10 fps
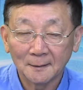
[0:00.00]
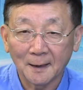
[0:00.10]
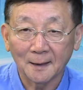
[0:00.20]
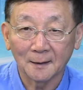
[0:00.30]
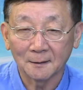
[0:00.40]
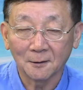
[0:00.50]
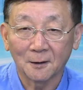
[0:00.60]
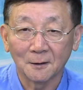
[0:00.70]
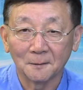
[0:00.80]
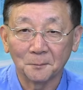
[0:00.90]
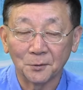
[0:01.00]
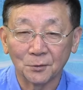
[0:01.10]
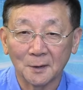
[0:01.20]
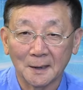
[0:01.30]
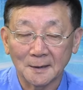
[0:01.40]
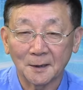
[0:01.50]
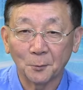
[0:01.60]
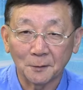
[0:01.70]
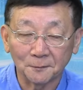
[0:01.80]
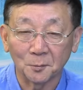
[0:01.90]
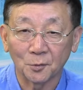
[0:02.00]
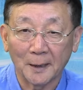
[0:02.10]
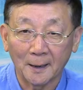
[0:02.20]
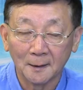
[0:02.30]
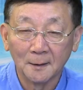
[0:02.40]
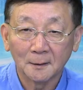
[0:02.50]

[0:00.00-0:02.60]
大概到比如说两三个月付不出来，